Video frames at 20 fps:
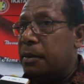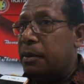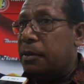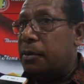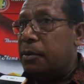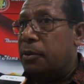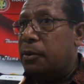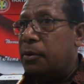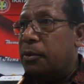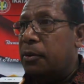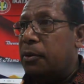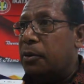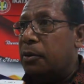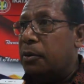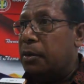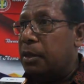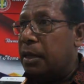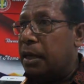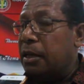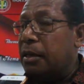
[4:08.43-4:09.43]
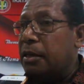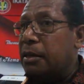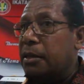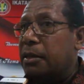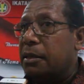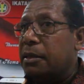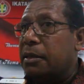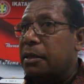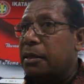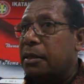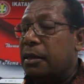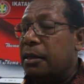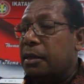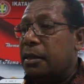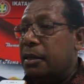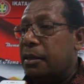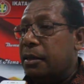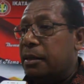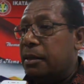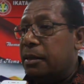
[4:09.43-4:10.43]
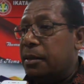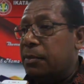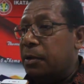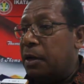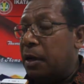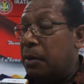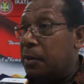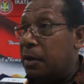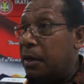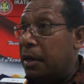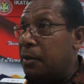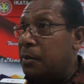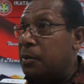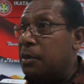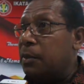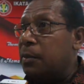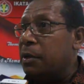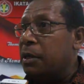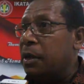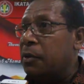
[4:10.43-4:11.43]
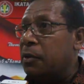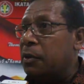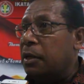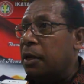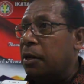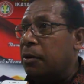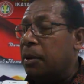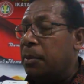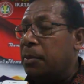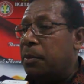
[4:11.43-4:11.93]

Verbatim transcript: guru-guru uh, guru -guru yang benar-benar bisa bertanggung jawab